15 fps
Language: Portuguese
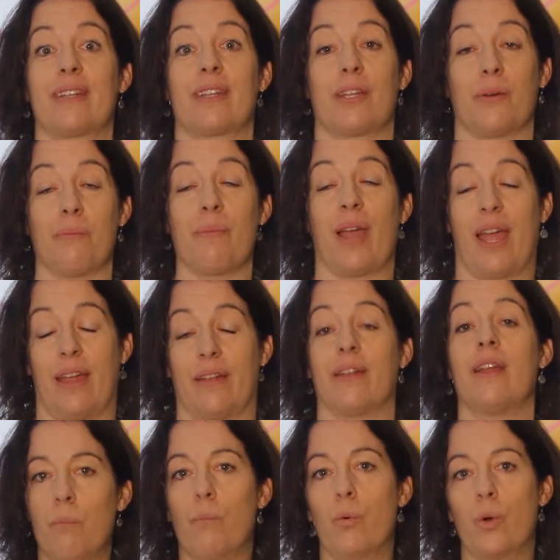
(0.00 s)
também
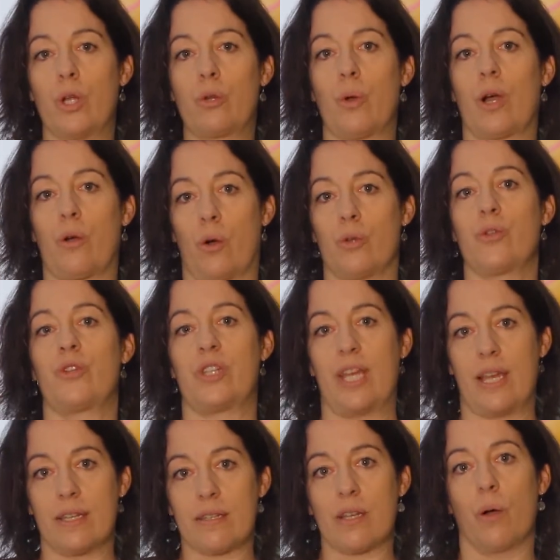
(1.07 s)
muito a
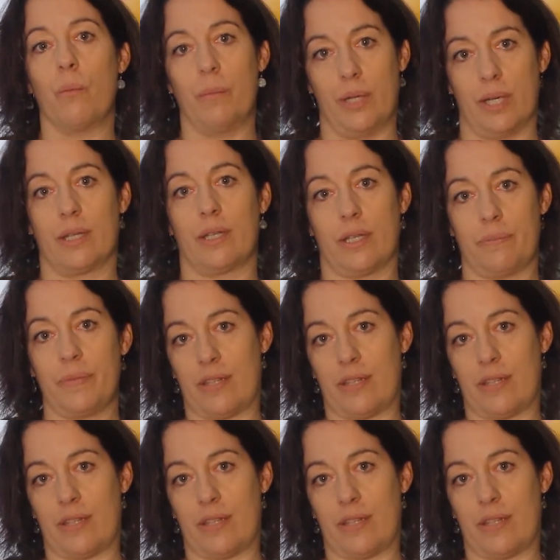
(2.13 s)
consciência humana